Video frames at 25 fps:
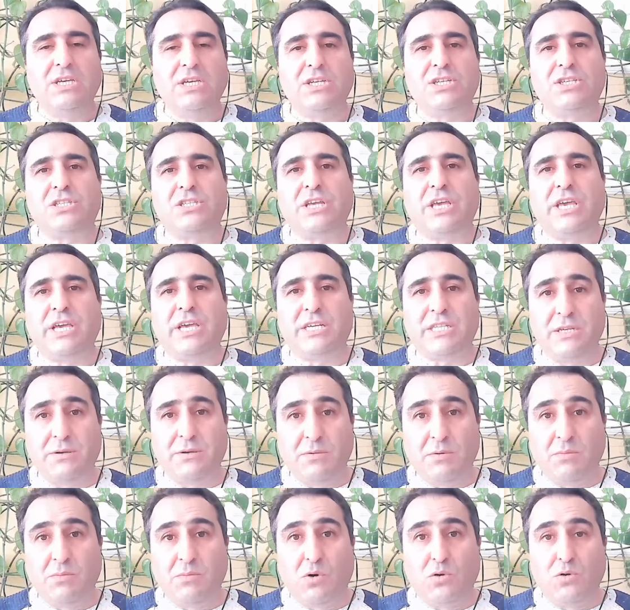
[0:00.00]
işte
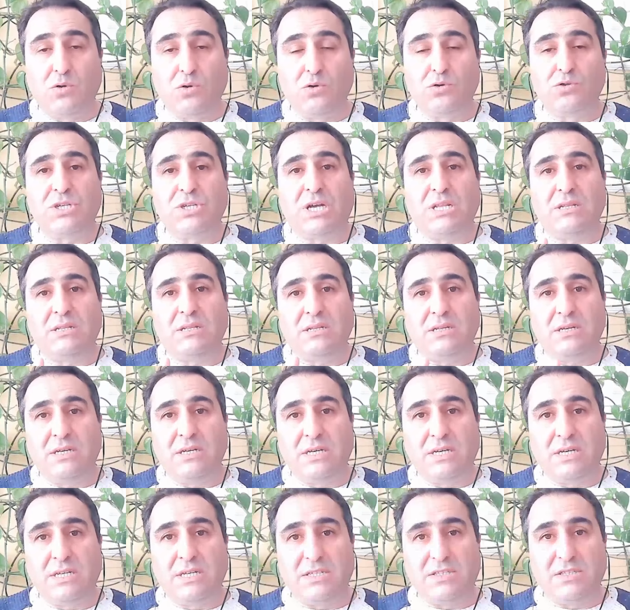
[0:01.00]
Ekrem İmamoğlu özel,
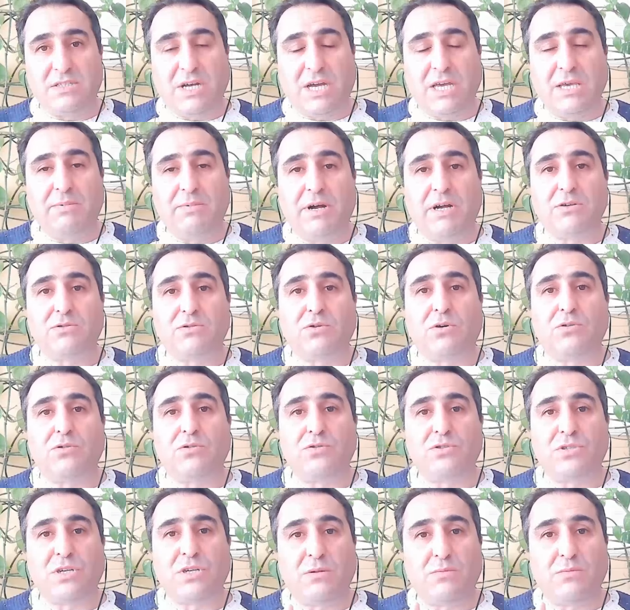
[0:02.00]
e, Tayyip Erdoğan
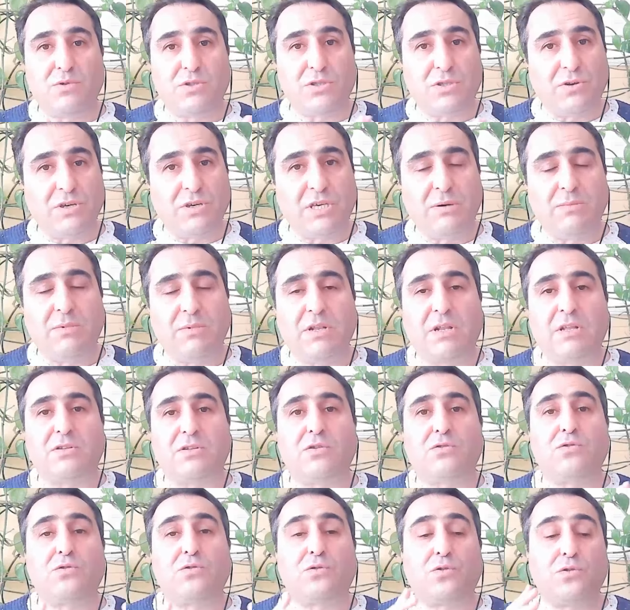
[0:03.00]
özel, Mustafa Kemal
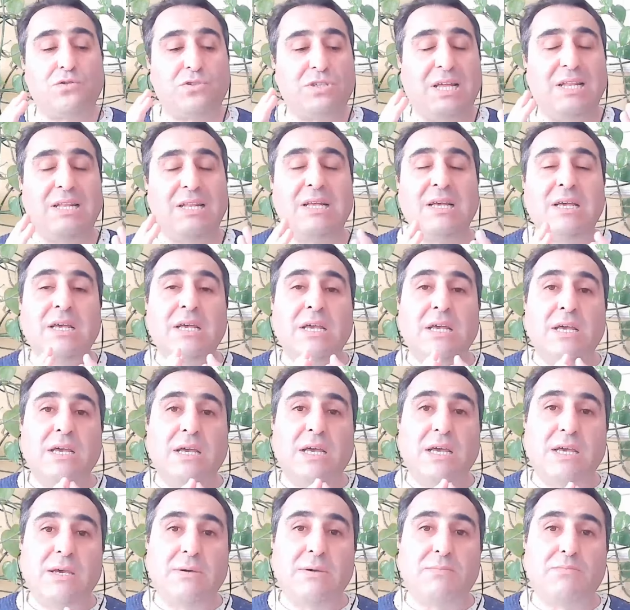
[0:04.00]
Atatürk özel
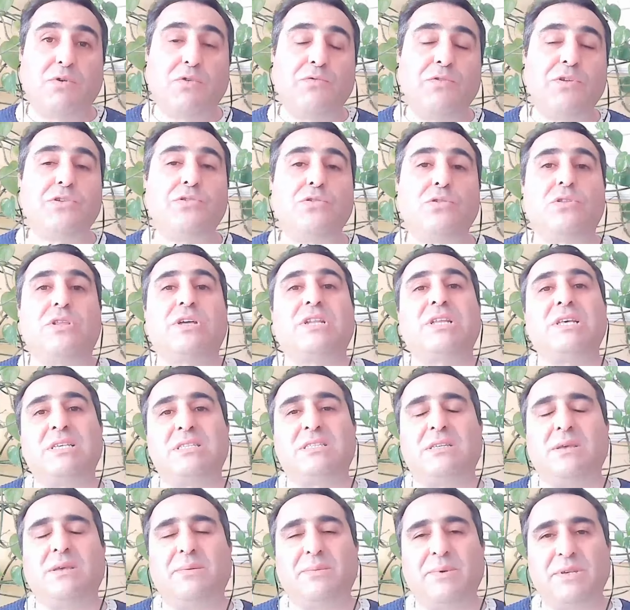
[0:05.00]
e, bu videoları
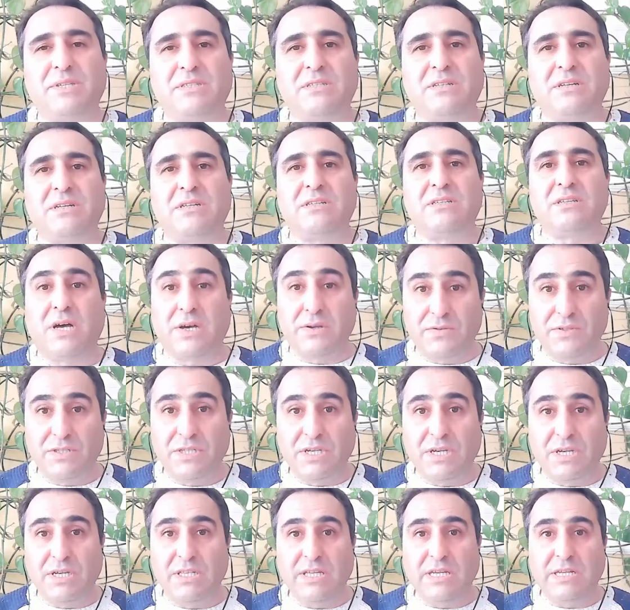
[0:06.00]
izlemesini
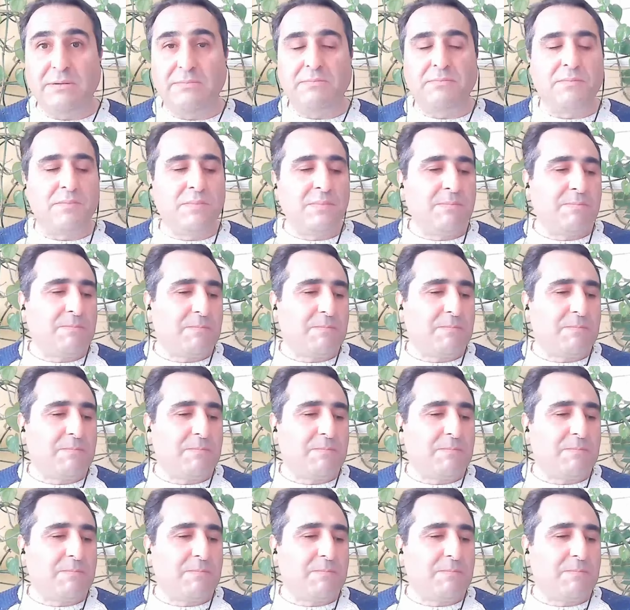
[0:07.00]
tavsiye ederim.